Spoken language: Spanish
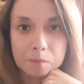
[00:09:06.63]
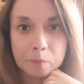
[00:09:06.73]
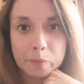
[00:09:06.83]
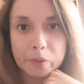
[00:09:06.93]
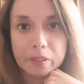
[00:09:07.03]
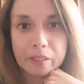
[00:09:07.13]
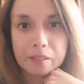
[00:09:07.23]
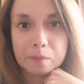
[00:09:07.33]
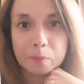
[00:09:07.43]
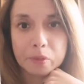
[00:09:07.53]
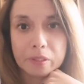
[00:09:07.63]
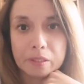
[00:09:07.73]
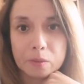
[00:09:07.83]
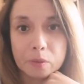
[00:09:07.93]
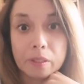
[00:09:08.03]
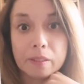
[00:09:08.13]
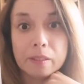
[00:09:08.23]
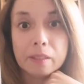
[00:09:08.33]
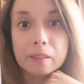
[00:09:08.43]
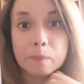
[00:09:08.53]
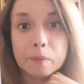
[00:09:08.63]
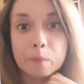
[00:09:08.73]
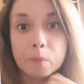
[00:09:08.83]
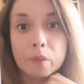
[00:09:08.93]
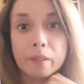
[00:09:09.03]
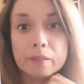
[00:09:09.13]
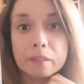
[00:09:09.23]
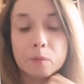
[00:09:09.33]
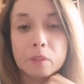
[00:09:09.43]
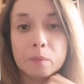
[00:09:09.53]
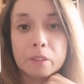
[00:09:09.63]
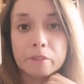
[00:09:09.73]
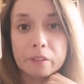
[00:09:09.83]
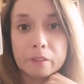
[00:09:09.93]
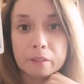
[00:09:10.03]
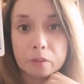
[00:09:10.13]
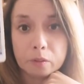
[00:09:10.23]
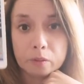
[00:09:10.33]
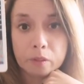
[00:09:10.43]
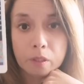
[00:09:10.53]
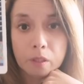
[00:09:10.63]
¿Por qué? Porque la ciudadanía también puede hacer una manifestación